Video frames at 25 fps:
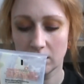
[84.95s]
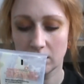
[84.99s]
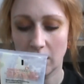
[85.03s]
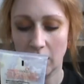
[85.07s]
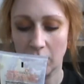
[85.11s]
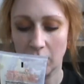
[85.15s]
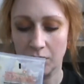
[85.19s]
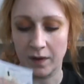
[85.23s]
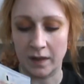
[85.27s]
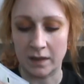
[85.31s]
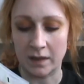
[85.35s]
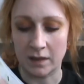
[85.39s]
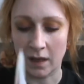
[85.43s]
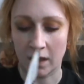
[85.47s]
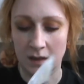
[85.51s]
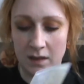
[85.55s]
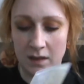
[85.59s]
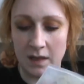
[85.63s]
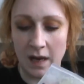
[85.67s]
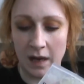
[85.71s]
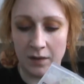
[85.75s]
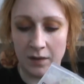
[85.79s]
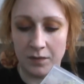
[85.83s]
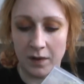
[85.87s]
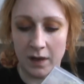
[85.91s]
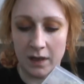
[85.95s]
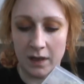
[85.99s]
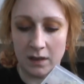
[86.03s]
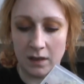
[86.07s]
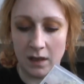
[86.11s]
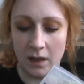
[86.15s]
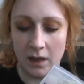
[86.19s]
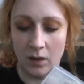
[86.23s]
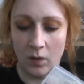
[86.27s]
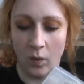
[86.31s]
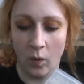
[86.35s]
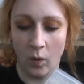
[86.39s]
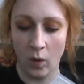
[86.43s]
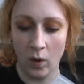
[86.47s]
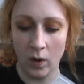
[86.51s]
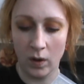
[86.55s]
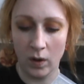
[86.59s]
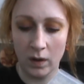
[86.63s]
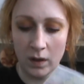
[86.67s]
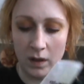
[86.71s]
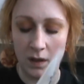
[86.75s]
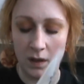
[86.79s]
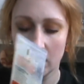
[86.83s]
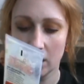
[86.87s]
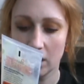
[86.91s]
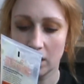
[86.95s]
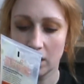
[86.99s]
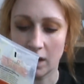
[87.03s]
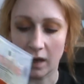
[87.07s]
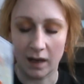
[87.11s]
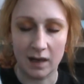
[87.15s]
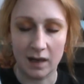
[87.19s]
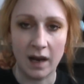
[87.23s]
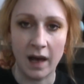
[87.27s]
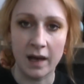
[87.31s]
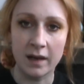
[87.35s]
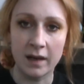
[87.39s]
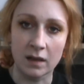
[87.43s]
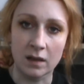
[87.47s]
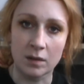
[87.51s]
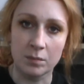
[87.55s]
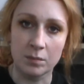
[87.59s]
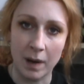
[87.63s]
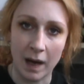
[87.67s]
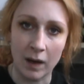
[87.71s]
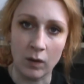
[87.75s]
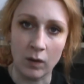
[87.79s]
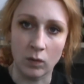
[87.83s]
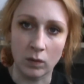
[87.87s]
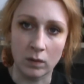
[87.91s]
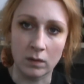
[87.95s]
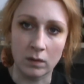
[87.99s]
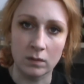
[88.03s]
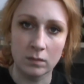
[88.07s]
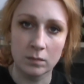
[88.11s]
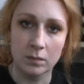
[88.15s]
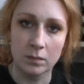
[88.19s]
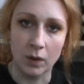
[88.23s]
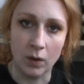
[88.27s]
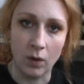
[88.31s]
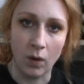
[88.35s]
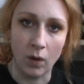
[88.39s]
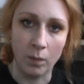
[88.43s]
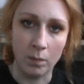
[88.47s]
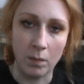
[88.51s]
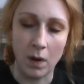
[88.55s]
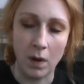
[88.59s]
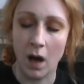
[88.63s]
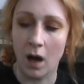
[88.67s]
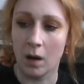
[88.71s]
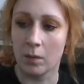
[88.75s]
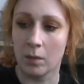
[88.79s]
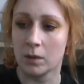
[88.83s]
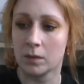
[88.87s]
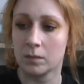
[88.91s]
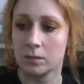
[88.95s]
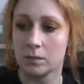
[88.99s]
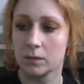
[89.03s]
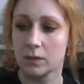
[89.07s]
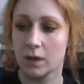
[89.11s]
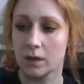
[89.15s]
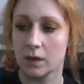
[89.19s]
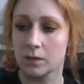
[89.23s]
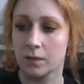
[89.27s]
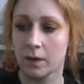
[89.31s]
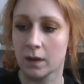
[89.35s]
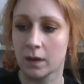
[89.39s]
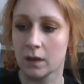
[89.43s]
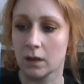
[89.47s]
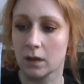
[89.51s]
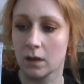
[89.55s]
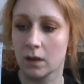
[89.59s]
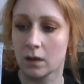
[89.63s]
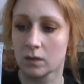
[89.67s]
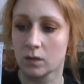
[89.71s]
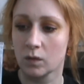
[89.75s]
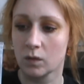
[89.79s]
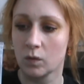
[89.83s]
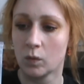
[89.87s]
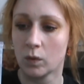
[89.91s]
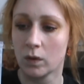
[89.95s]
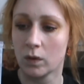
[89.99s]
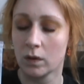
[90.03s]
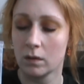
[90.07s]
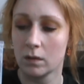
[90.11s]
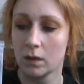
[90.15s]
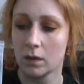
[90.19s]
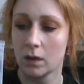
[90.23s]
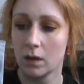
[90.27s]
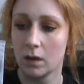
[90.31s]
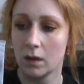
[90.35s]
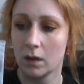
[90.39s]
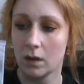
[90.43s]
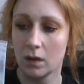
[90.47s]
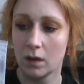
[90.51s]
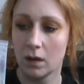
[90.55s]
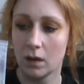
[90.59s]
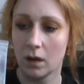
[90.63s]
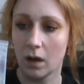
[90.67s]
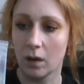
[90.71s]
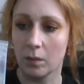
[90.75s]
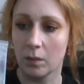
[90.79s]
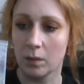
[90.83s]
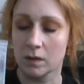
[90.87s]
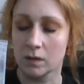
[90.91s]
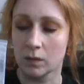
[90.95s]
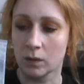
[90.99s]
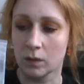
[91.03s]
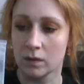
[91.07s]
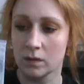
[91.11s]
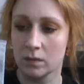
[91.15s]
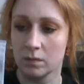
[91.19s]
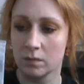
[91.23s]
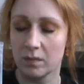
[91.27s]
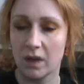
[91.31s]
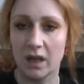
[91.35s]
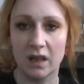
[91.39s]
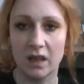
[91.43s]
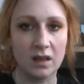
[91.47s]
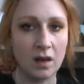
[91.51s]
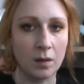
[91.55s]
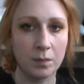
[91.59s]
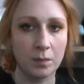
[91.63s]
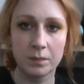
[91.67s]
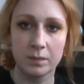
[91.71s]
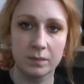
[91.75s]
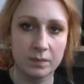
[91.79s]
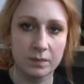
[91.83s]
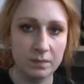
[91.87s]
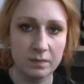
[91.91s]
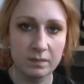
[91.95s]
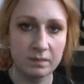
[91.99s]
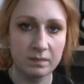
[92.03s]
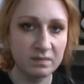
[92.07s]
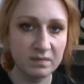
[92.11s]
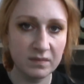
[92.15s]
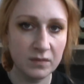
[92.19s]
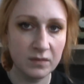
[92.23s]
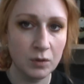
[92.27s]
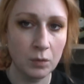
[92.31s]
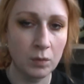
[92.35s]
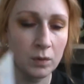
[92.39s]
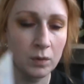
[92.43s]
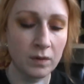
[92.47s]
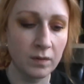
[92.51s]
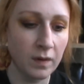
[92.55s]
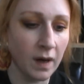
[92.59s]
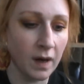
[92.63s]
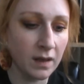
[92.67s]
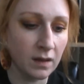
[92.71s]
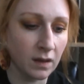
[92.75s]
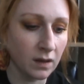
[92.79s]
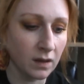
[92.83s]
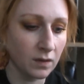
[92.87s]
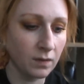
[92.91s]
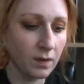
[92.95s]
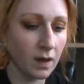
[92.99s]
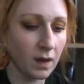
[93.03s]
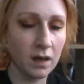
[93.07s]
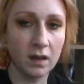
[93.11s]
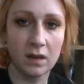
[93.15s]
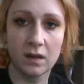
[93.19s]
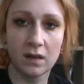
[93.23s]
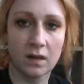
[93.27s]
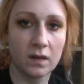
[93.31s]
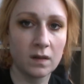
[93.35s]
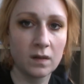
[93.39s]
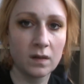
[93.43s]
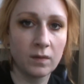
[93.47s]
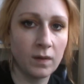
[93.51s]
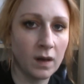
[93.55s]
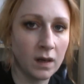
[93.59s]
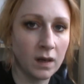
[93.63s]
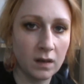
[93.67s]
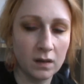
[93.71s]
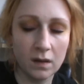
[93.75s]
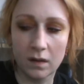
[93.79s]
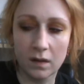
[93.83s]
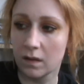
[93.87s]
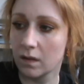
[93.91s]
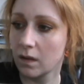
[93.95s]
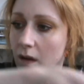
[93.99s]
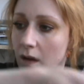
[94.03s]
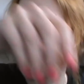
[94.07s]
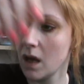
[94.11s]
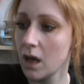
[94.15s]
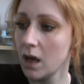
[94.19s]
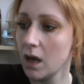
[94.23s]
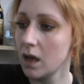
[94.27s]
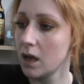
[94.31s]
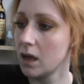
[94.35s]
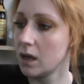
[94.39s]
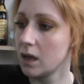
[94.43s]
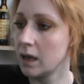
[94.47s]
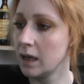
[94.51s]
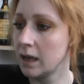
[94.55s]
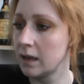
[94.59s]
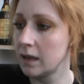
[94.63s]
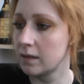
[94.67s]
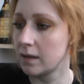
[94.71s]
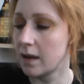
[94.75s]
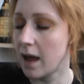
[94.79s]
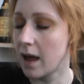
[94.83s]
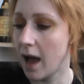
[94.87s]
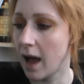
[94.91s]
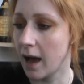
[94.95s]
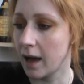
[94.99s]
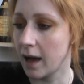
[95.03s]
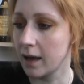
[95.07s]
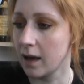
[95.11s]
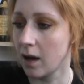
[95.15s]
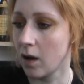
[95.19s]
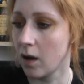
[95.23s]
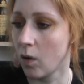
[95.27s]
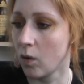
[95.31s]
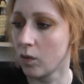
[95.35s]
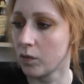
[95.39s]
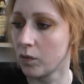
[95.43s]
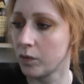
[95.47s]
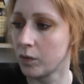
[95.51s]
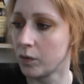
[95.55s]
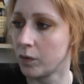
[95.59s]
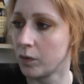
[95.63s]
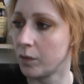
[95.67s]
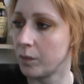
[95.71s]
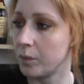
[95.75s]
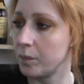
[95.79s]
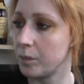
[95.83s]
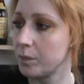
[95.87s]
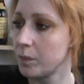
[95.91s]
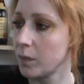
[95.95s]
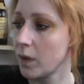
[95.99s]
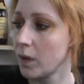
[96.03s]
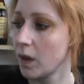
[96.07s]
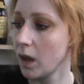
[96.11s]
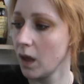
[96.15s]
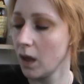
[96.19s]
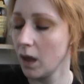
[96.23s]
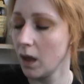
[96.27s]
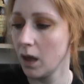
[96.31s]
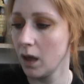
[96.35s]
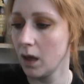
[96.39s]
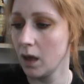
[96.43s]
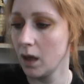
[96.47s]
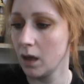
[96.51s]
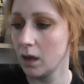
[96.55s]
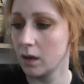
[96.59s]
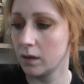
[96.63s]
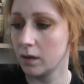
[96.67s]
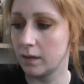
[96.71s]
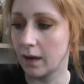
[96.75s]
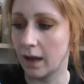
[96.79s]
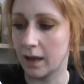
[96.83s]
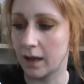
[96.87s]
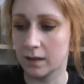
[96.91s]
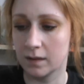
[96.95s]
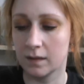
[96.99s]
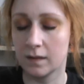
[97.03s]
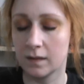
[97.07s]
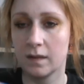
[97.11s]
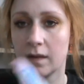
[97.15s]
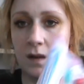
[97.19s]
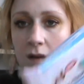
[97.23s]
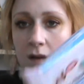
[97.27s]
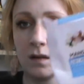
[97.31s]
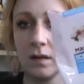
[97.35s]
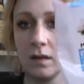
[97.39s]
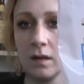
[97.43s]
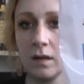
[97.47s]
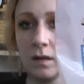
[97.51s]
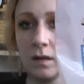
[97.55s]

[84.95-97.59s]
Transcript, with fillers: Ich fand es ganz nett, weil ich den Geruch in einer kleineren Packung bekommen habe. Das fand ich ganz gut. Aber sonst, ich glaube, so ohne weiteres werde ich, das, werd ich das nicht nachkaufen. Dann sind